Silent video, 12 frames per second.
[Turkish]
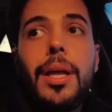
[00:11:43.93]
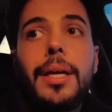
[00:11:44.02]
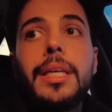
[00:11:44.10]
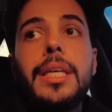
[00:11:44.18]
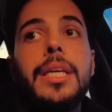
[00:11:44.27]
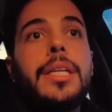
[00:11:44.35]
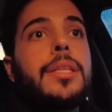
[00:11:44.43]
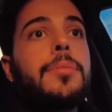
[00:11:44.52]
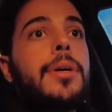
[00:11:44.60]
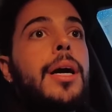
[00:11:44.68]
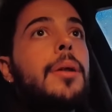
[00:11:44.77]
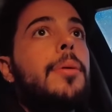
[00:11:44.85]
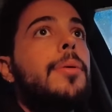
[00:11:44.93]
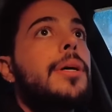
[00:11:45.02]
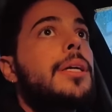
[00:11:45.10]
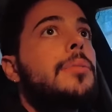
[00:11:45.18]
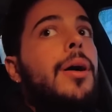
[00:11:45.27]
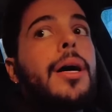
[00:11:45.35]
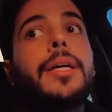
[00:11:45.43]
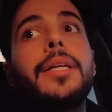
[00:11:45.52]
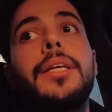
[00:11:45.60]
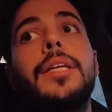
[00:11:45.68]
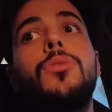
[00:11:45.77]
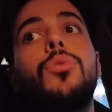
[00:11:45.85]
oraya ya. girdim galiba bakayım.
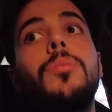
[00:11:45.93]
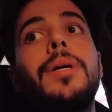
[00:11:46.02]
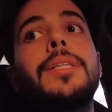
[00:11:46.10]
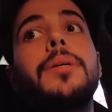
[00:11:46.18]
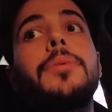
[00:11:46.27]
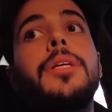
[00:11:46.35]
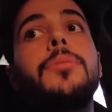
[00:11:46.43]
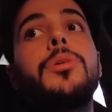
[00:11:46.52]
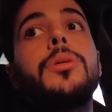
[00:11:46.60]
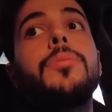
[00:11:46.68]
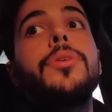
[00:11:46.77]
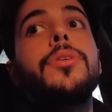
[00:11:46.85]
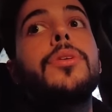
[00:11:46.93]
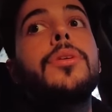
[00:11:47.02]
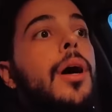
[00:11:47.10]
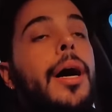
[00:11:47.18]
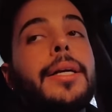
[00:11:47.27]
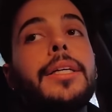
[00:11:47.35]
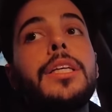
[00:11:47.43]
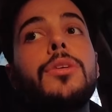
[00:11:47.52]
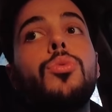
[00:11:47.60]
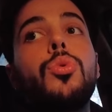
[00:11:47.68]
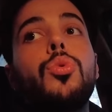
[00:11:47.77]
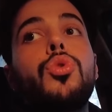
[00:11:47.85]
Arkadakine vurmazsam girmişimdir. Arkadakine
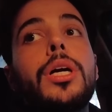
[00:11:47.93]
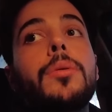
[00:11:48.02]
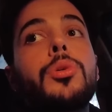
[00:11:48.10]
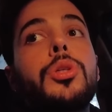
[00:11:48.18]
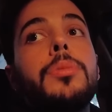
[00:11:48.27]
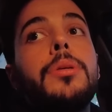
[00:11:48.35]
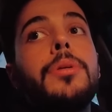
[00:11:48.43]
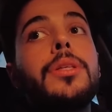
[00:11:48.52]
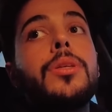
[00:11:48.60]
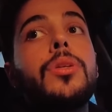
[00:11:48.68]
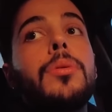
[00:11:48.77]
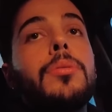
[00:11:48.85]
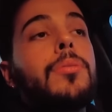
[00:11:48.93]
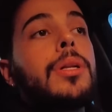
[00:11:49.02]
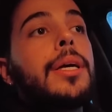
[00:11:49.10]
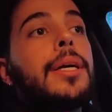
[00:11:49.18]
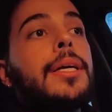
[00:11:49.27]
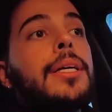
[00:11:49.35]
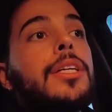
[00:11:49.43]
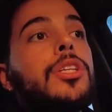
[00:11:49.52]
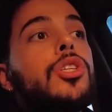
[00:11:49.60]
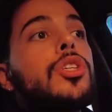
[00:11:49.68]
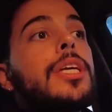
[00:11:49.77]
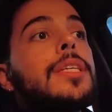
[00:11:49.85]
vuracakmışım gibi hissediyorum ama böyle
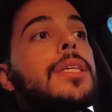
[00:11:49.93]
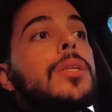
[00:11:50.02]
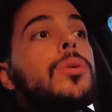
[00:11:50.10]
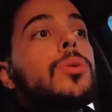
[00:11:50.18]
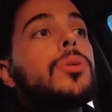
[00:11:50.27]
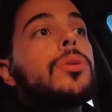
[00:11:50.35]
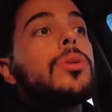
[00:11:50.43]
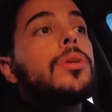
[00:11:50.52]
çıt etse ne olur?